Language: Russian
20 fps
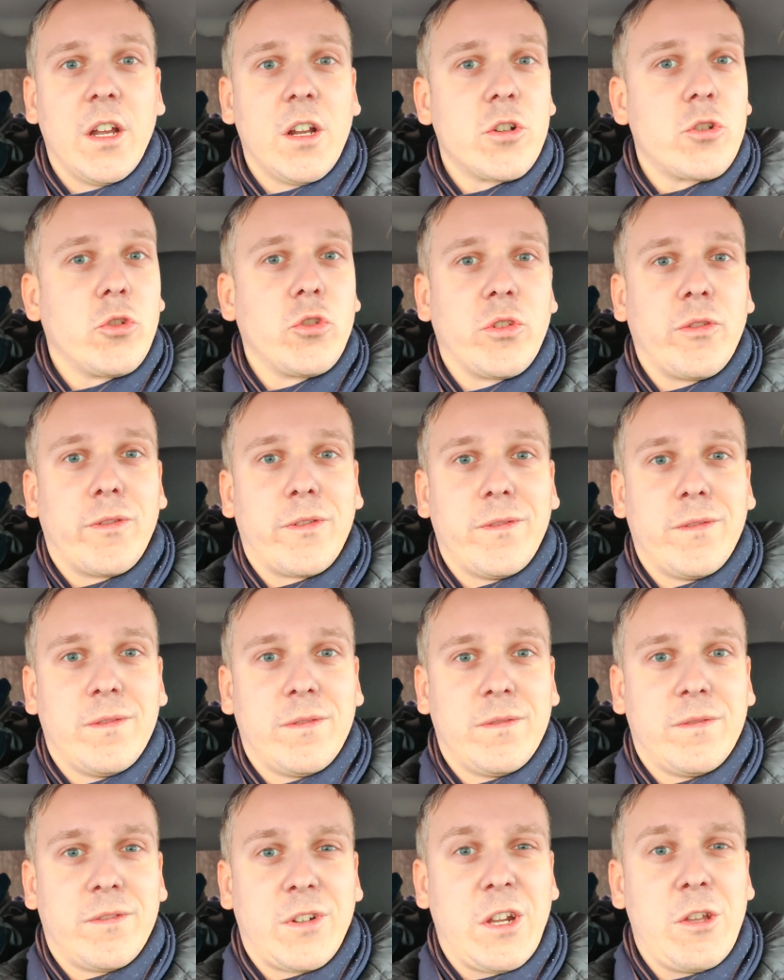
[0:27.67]
Что-то
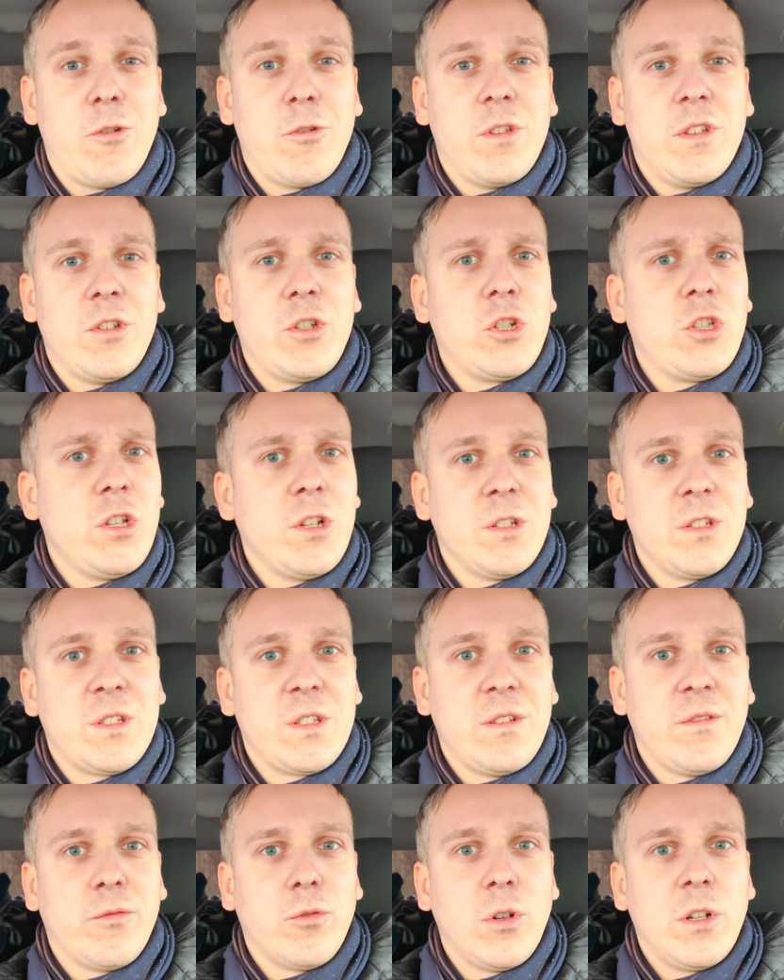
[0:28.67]
в районе
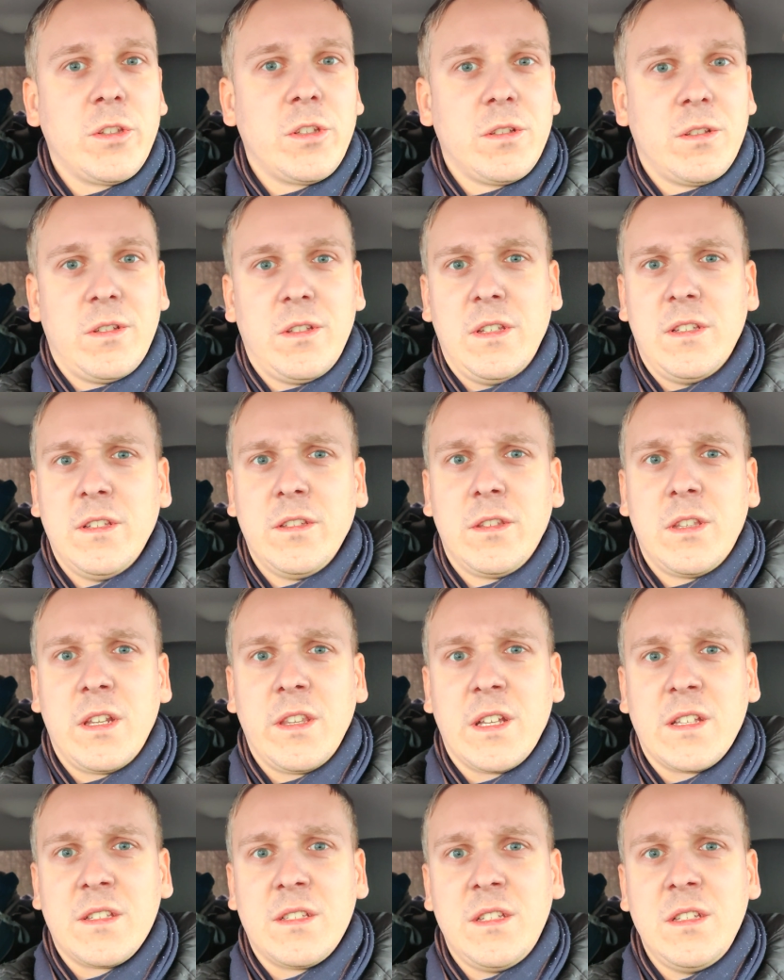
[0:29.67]
14 вольт, если
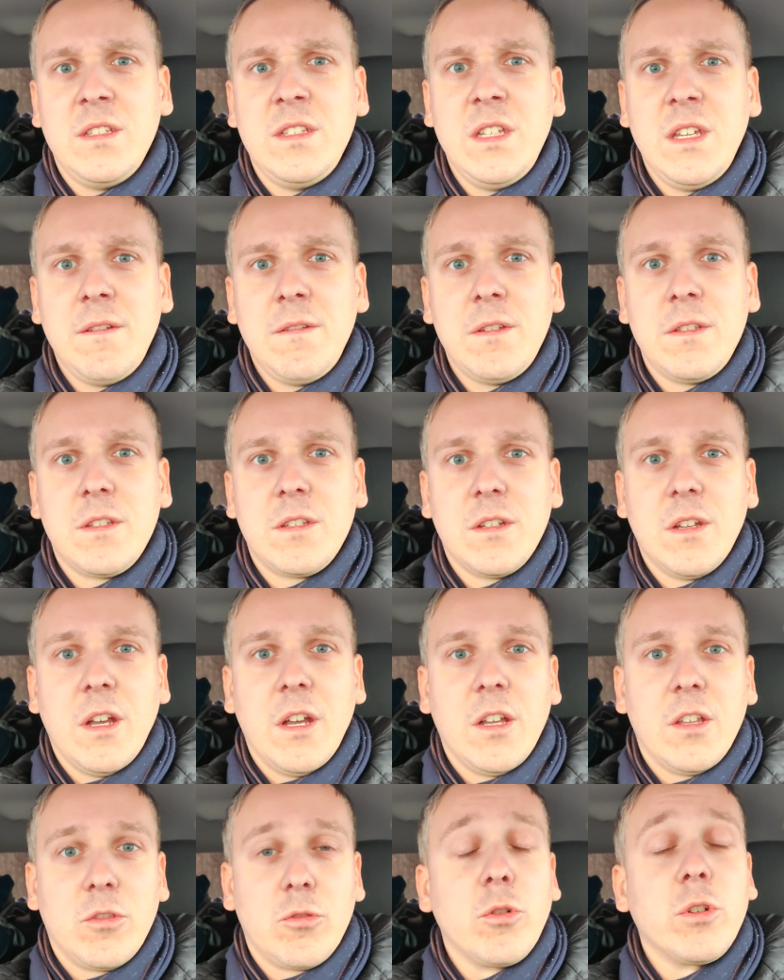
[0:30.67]
13,9,
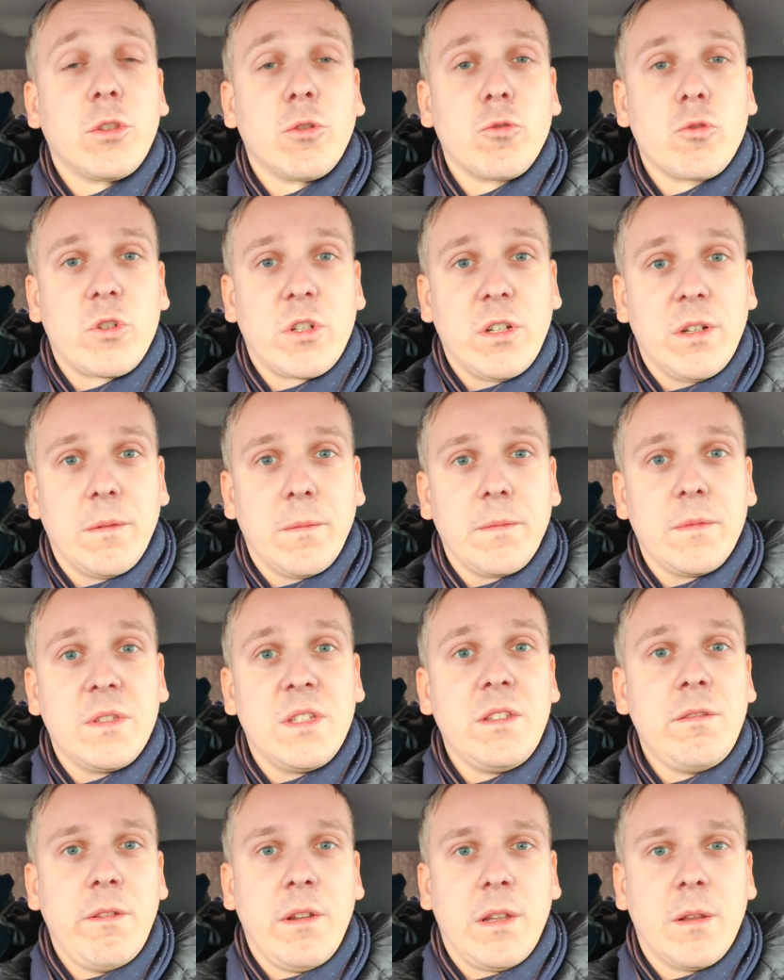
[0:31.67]
то это уже
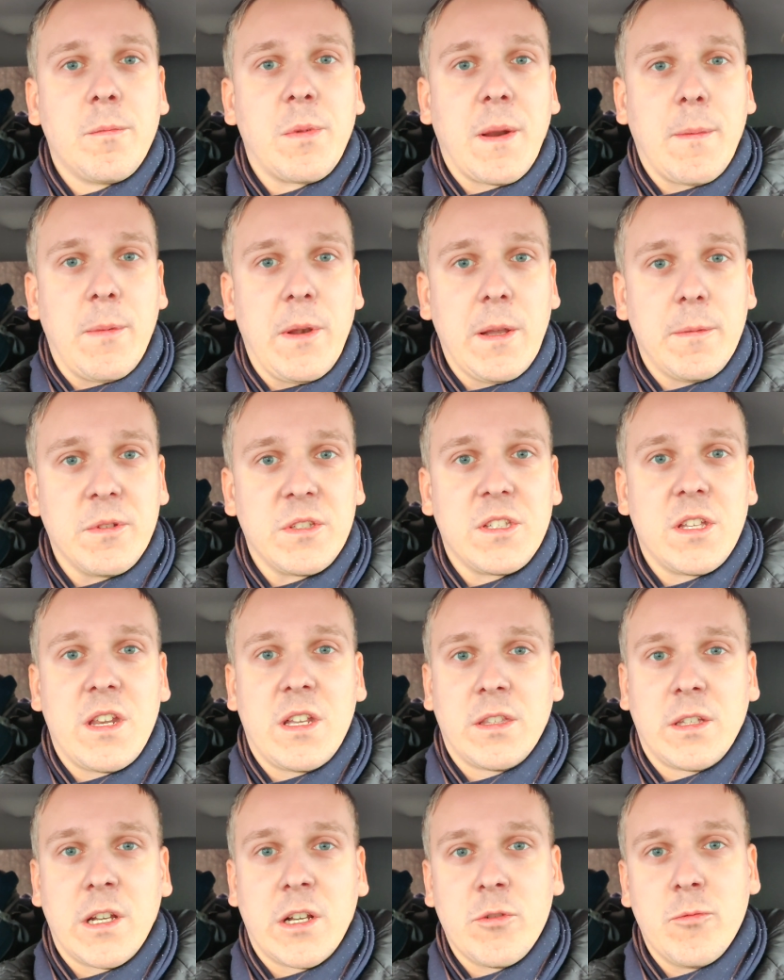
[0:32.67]
действительно проблема с
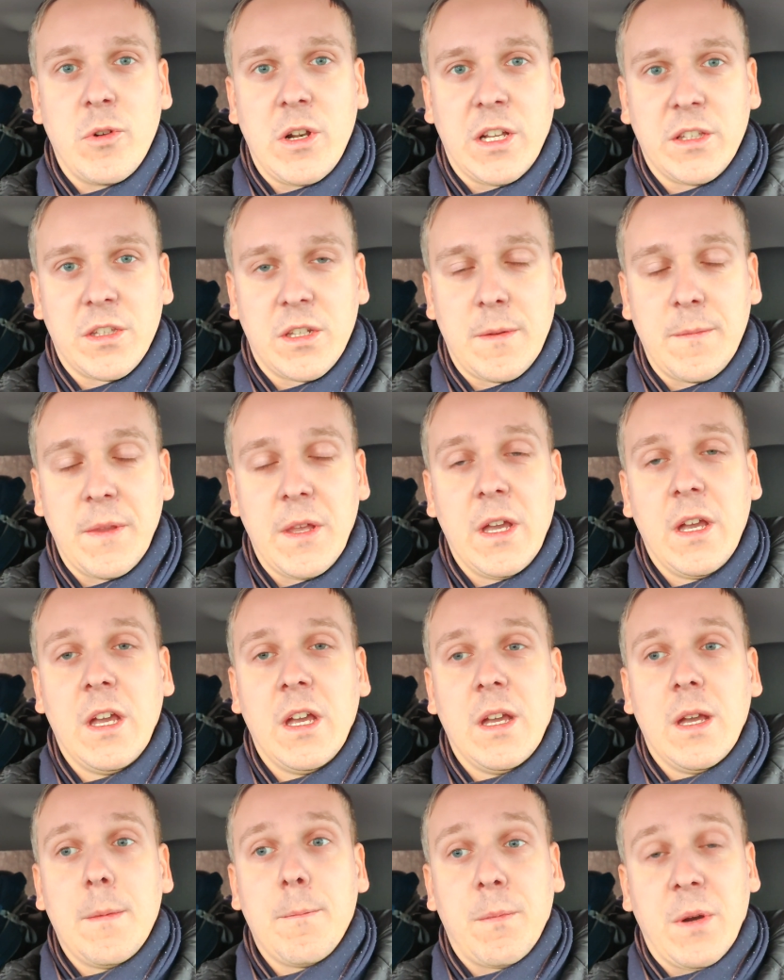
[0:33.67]
зарядкой аккумулятора.
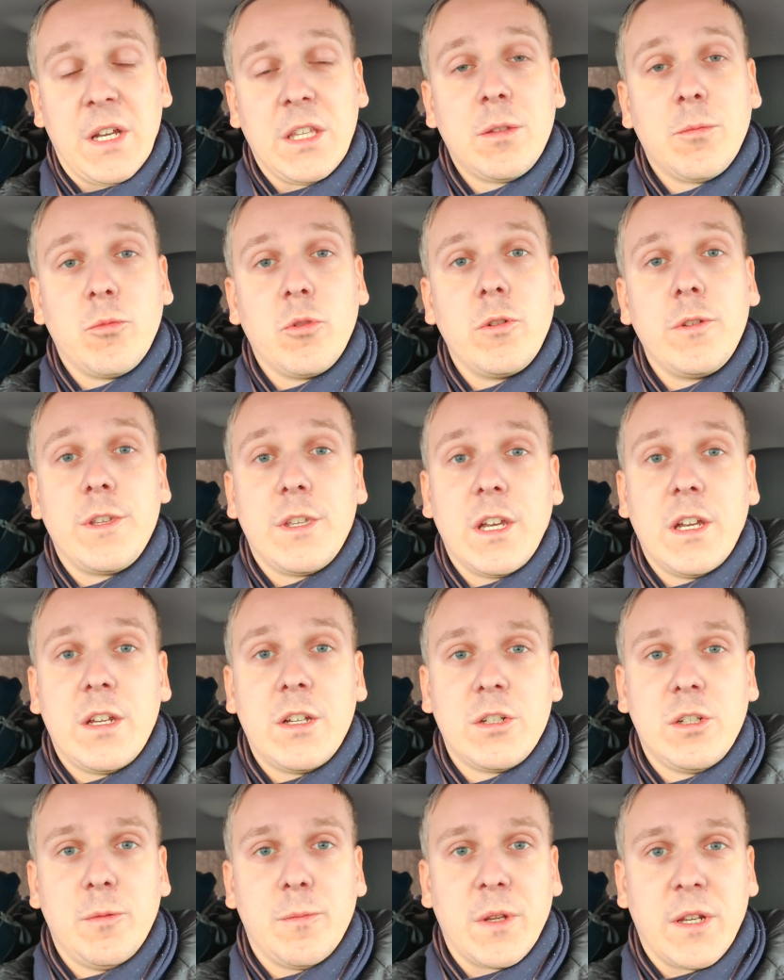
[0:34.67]
Поэтому я
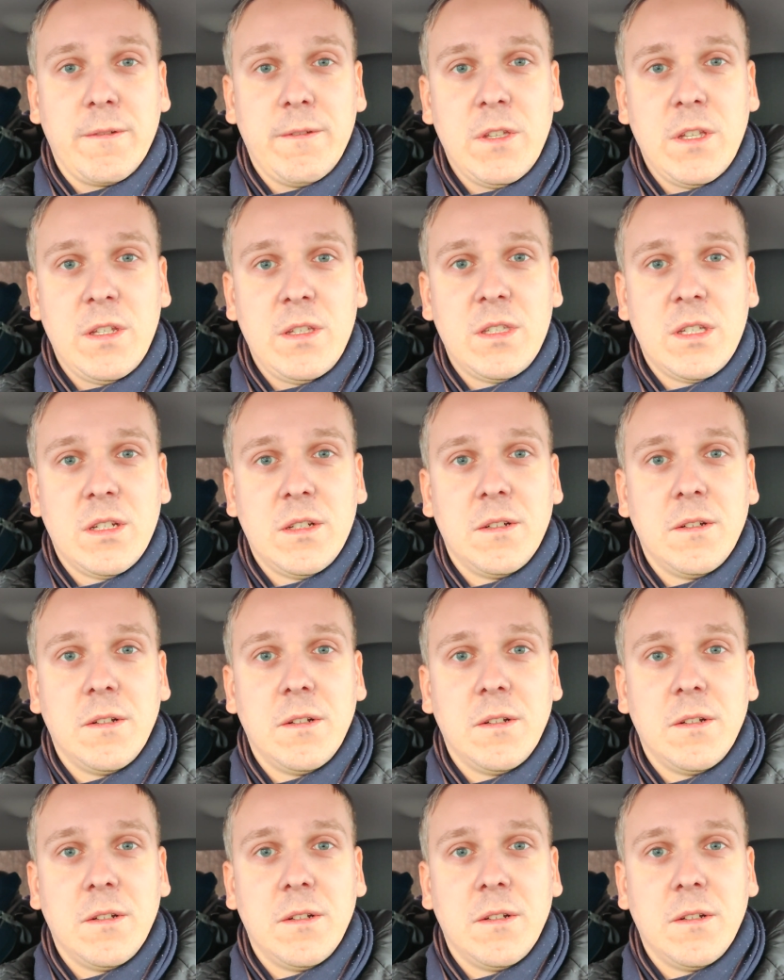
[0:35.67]
решил проверить,